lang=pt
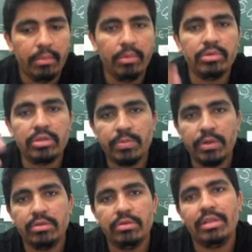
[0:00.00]
Muitas
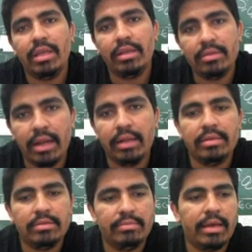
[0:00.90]
pessoas têm
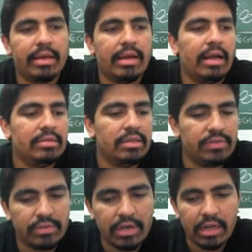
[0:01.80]
entrado nesse mercado, têm
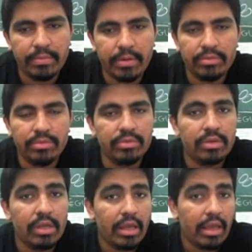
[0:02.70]
divulgado
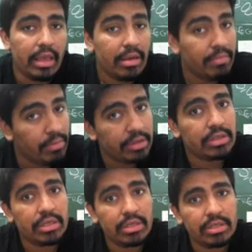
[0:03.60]
produtos, e
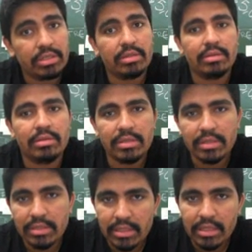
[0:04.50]
muita gente se
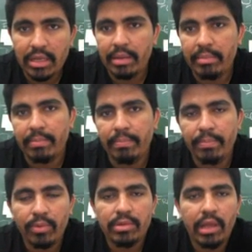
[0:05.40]
desanima
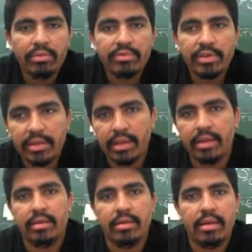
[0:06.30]
por não
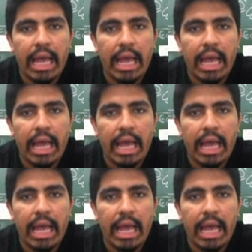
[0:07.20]
vender.